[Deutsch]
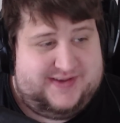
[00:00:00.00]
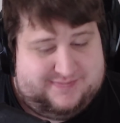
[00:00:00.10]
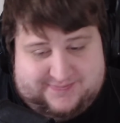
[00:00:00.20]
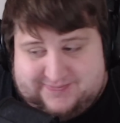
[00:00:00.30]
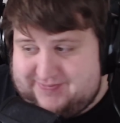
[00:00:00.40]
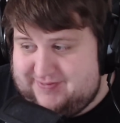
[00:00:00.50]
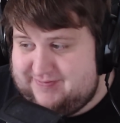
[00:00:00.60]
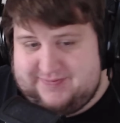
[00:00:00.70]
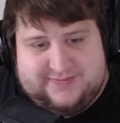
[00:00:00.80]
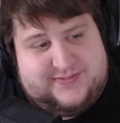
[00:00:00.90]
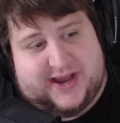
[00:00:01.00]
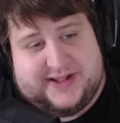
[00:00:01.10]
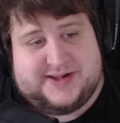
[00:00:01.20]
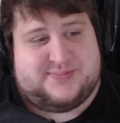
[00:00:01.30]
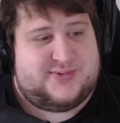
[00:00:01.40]

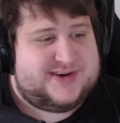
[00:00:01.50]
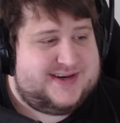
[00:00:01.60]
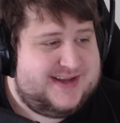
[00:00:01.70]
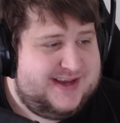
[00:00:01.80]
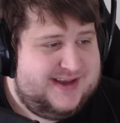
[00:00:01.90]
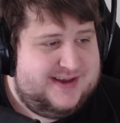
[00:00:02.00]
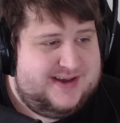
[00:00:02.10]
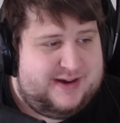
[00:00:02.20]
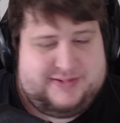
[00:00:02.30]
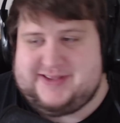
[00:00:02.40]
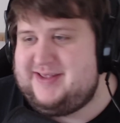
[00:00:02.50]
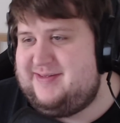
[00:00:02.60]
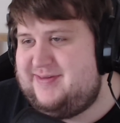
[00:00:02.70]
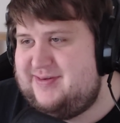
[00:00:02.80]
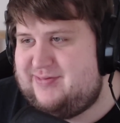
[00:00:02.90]
Daniel Pucke? Habe ich
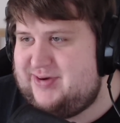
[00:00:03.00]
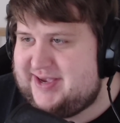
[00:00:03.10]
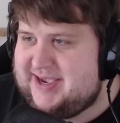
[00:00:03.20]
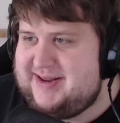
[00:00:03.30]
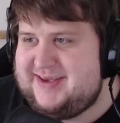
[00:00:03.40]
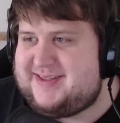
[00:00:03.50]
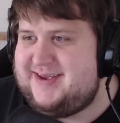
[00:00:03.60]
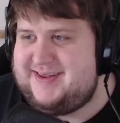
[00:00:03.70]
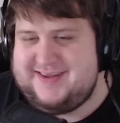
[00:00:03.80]
den? Äh, woher kenne ich den?